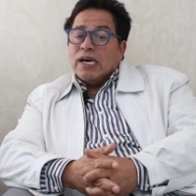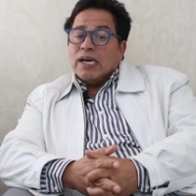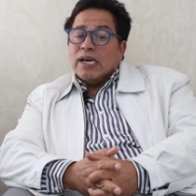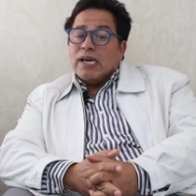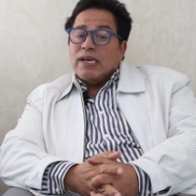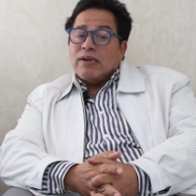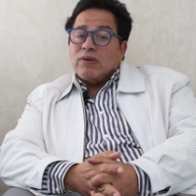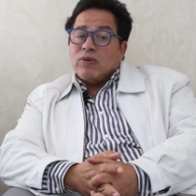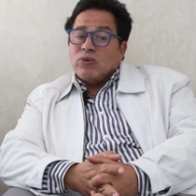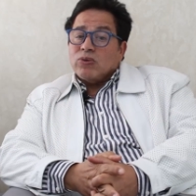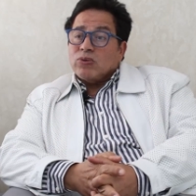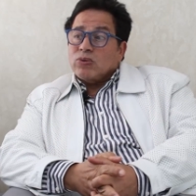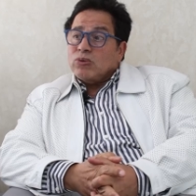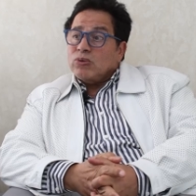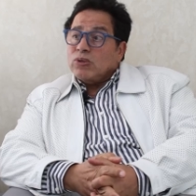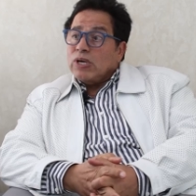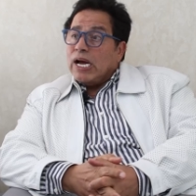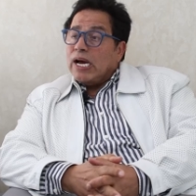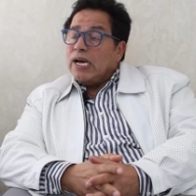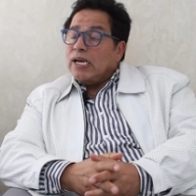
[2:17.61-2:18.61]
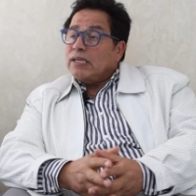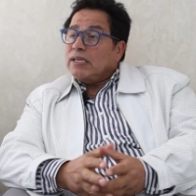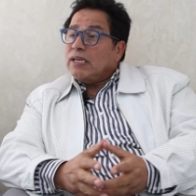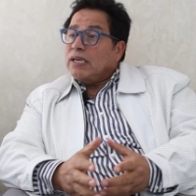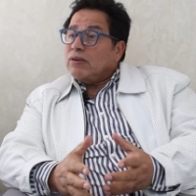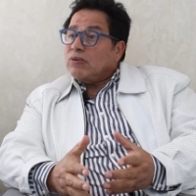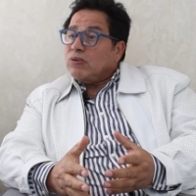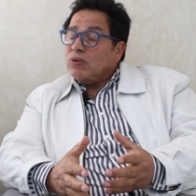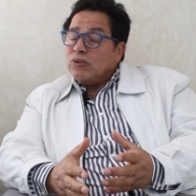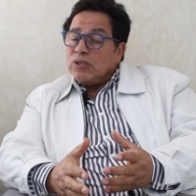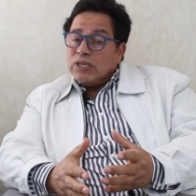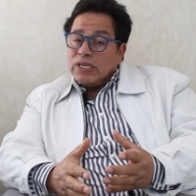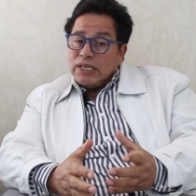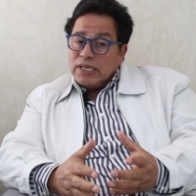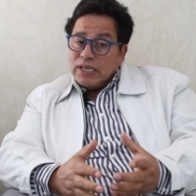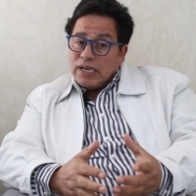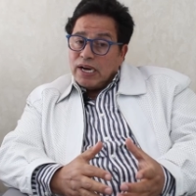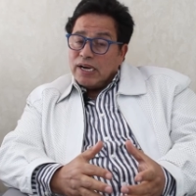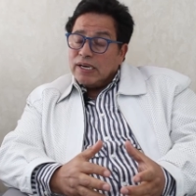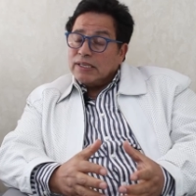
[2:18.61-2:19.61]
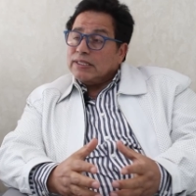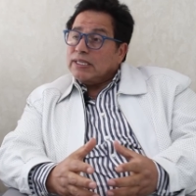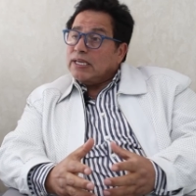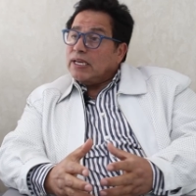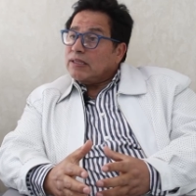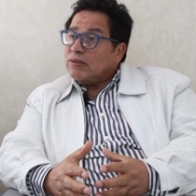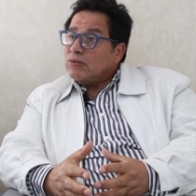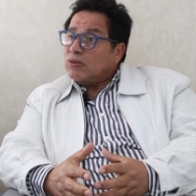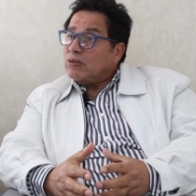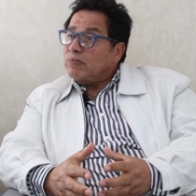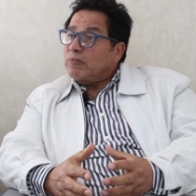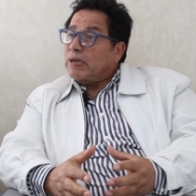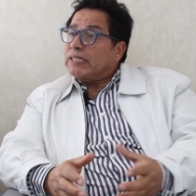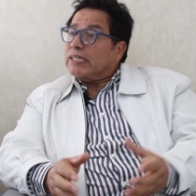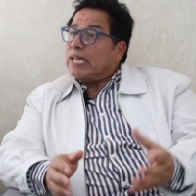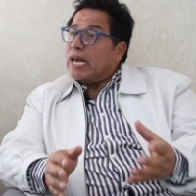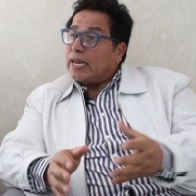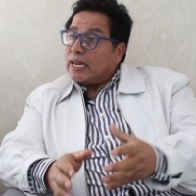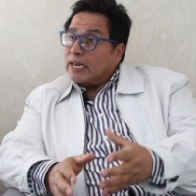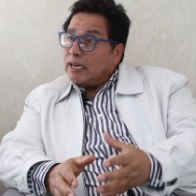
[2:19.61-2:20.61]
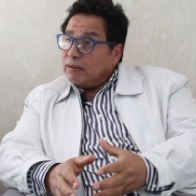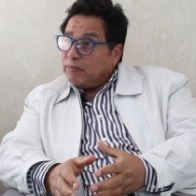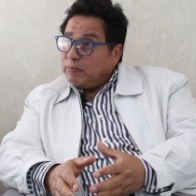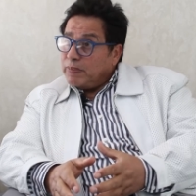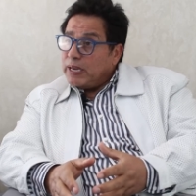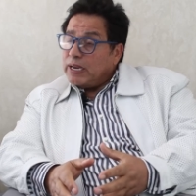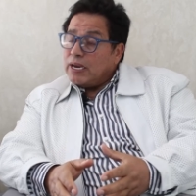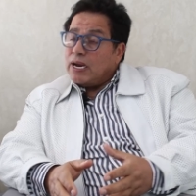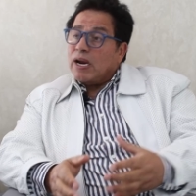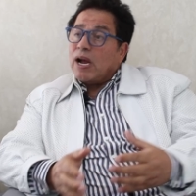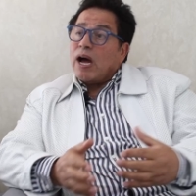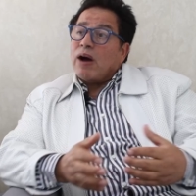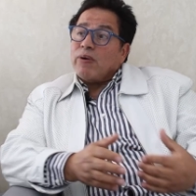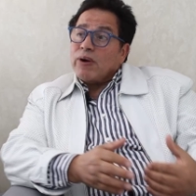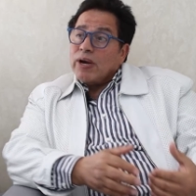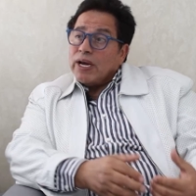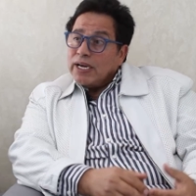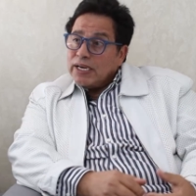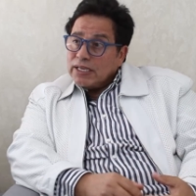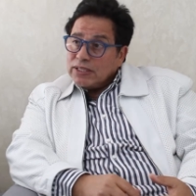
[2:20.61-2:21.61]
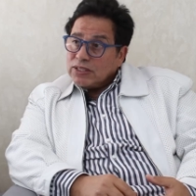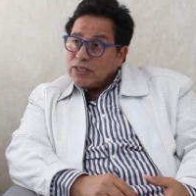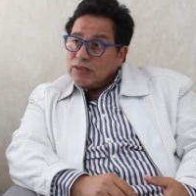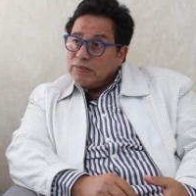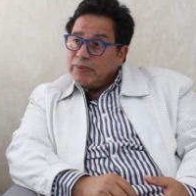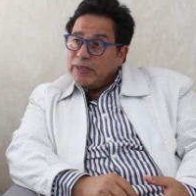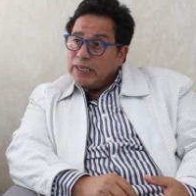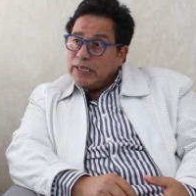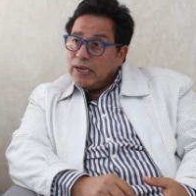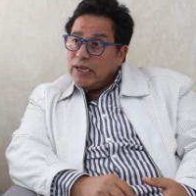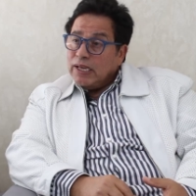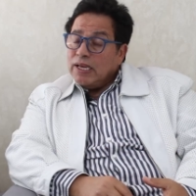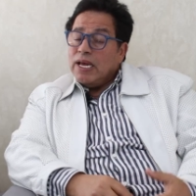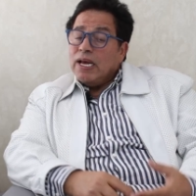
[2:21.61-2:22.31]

كاين خطوره ان يكون انهيار ديال التربه داخل البئر او خارج البئر